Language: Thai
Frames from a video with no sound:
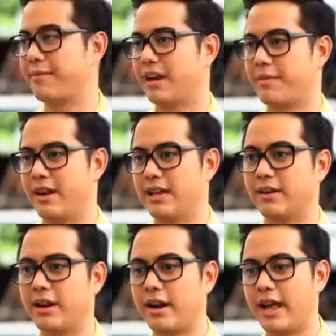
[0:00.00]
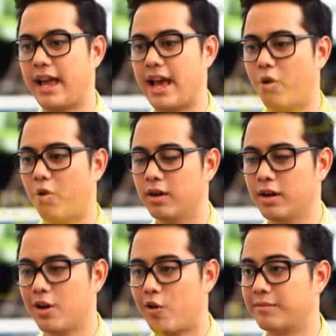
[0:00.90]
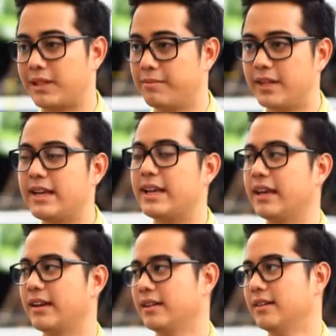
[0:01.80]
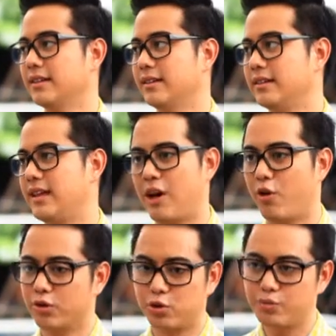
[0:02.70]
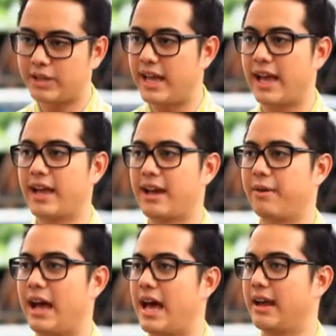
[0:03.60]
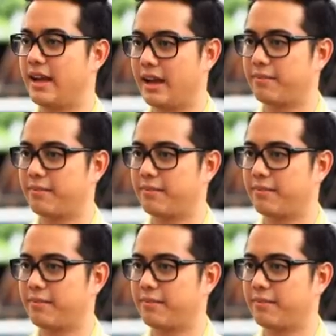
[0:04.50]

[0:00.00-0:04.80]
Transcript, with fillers: ในหมายถึงในในแง่ของความเต็มที่ที่เราทุ่มเทให้กับงานเลยครับ